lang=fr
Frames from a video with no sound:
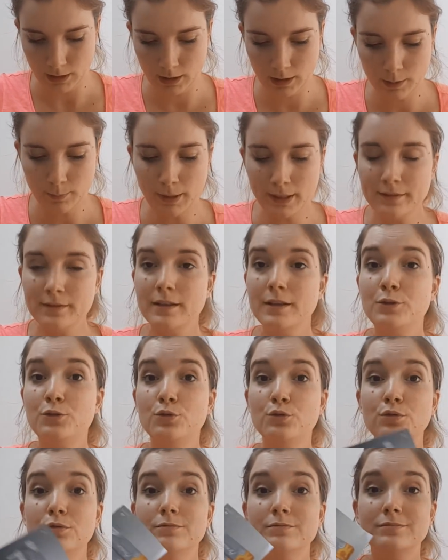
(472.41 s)
Et eh bah, ben, c'est
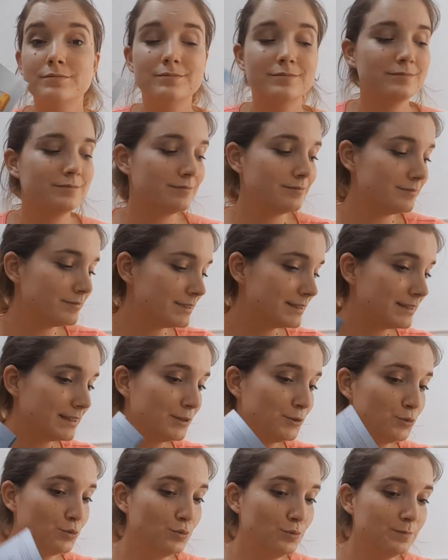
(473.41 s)
tout.
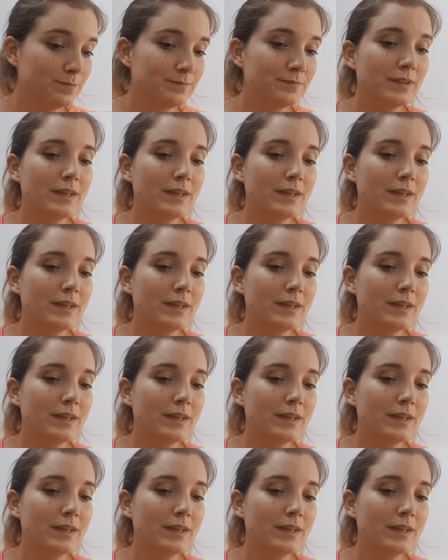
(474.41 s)
C'est tout.